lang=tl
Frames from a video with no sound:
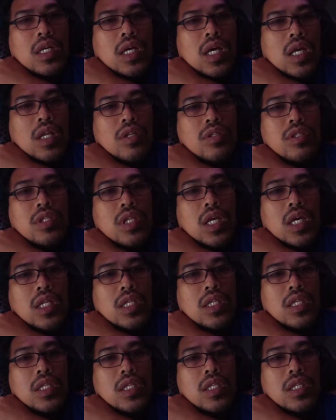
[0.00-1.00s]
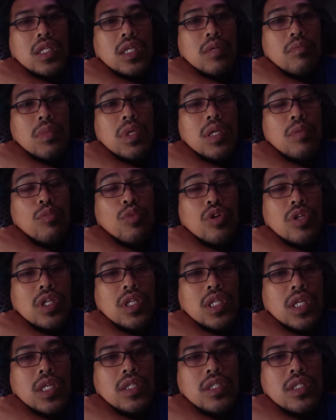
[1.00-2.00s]
Halos lahat kami
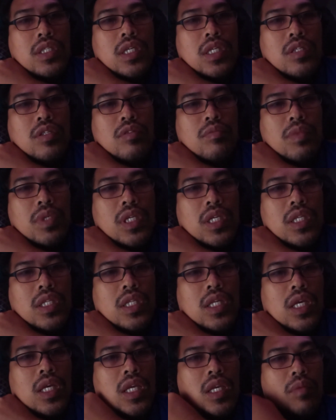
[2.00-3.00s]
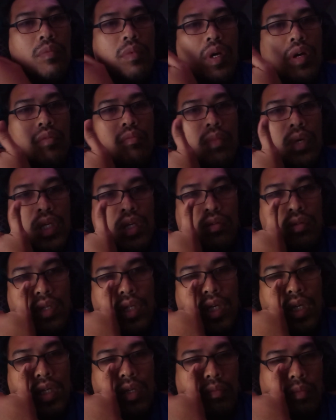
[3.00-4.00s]
monetize na at kumikita. Iba mayaw
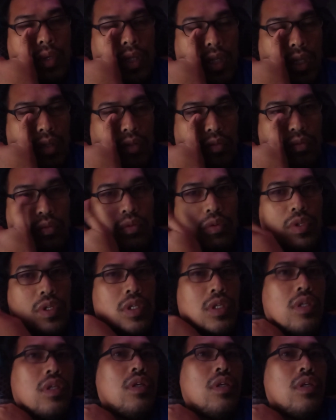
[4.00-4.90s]
na, iba nagtuloy.